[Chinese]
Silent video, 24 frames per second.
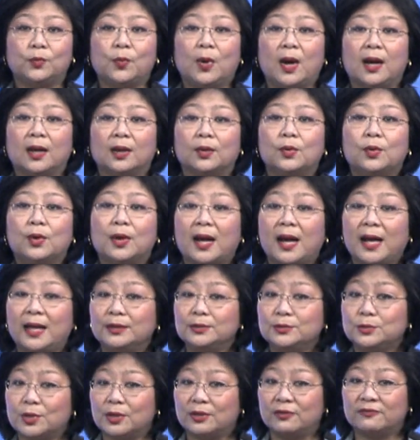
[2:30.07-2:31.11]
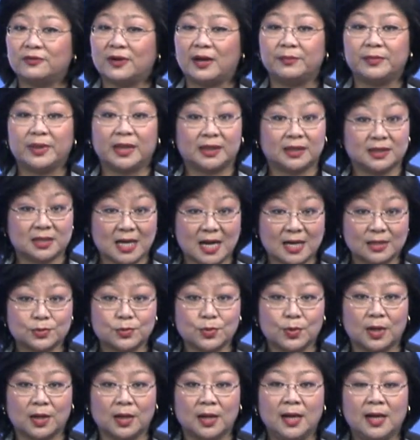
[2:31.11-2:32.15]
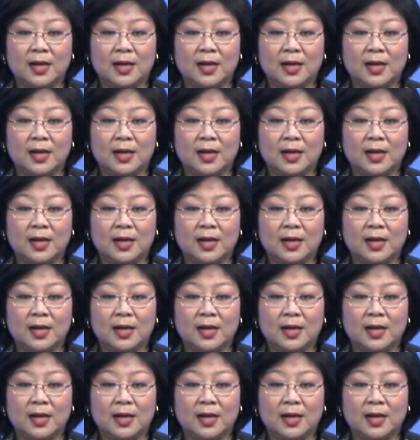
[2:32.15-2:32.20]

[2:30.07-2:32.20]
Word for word: 网络安全方面的差错，